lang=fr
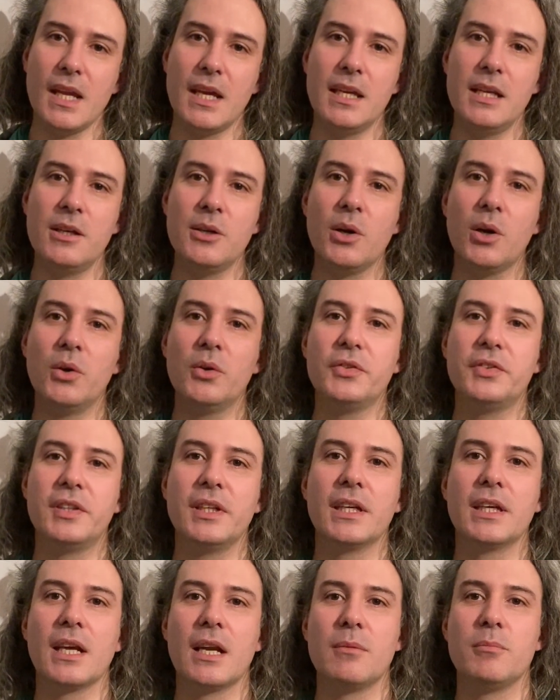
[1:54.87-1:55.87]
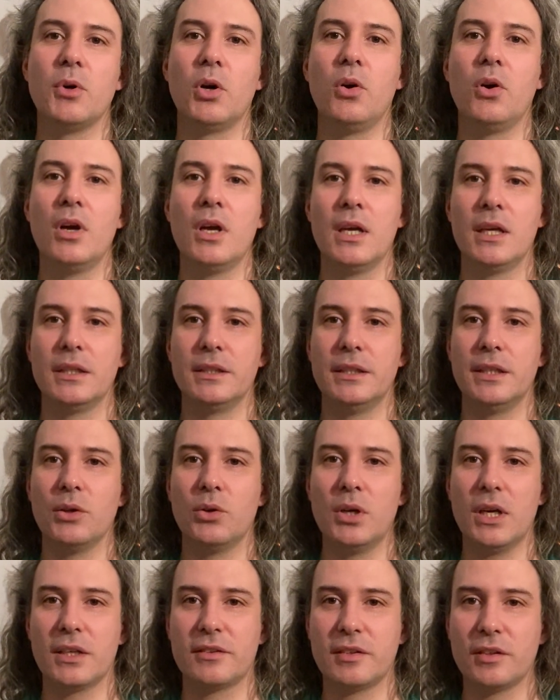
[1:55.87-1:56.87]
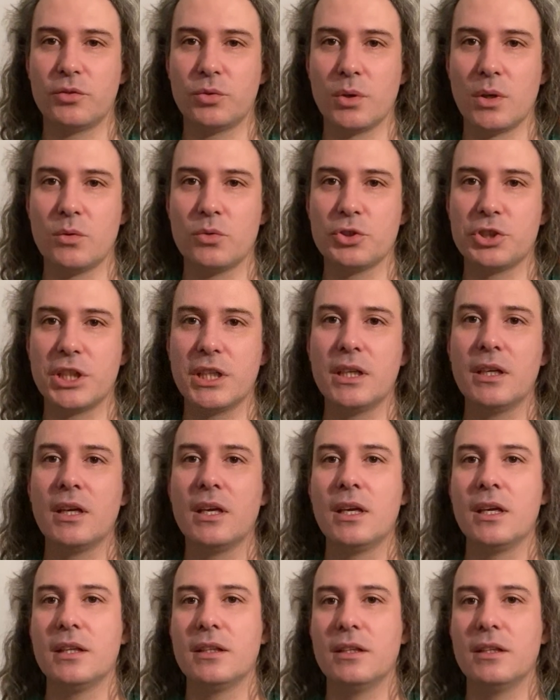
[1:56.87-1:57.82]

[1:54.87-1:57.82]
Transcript: Il y aura aussi également des relaxations allongées,